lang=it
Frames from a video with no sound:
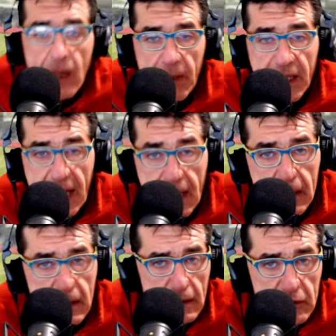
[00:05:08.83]
Perché
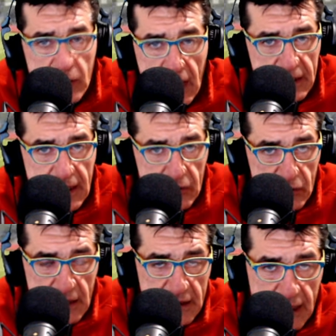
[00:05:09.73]
durante,
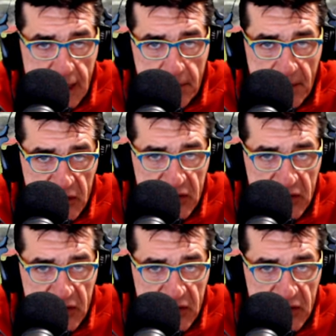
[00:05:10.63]
durante il cammino